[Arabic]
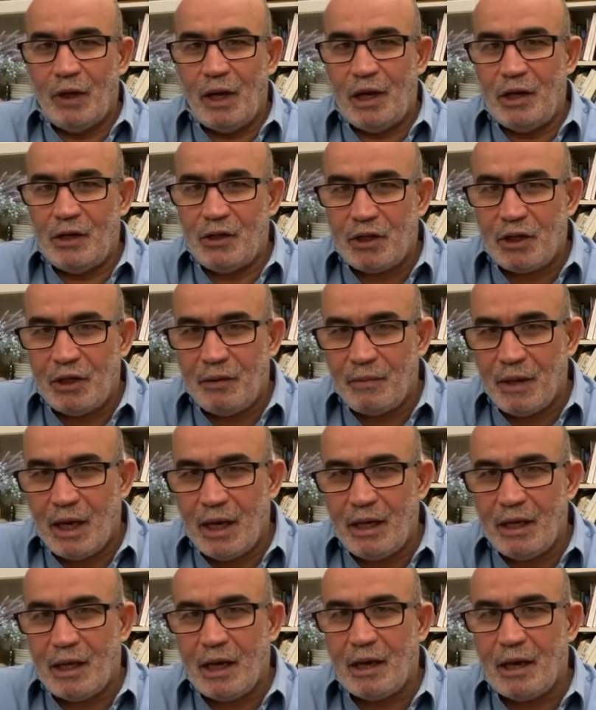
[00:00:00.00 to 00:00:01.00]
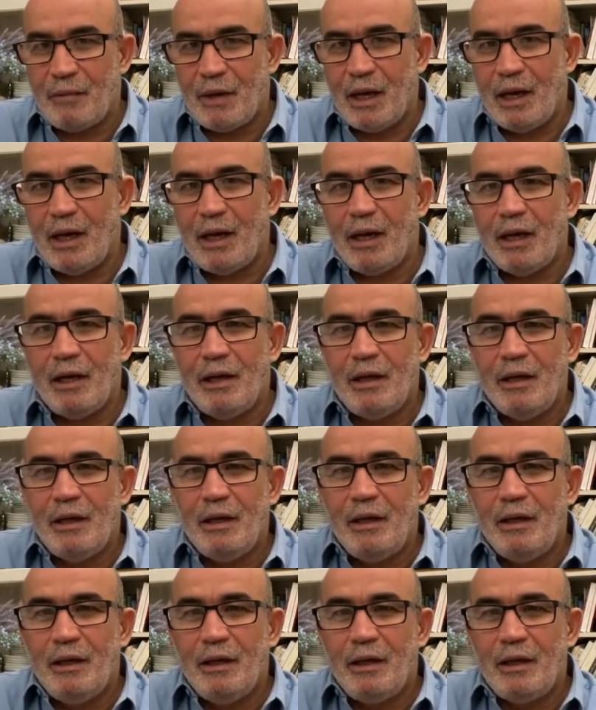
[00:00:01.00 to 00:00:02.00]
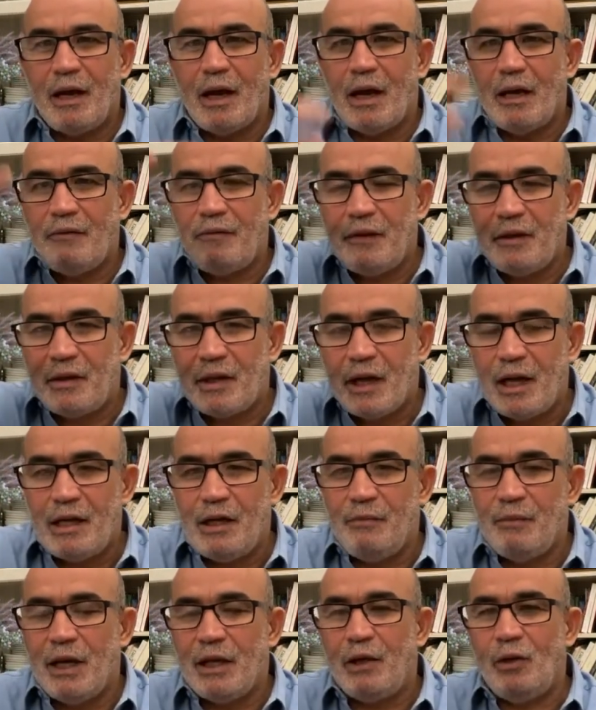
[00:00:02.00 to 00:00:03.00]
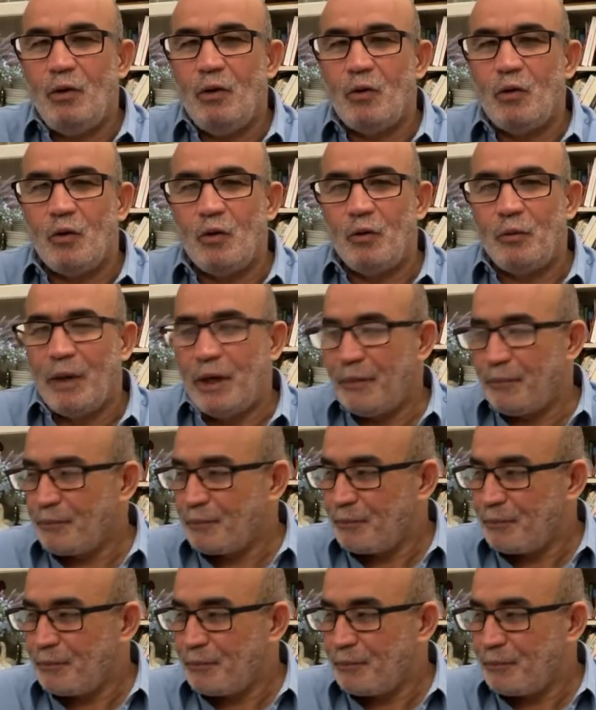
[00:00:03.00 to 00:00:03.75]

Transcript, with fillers: الاجتماعي كما كان في تعليمات الحكومه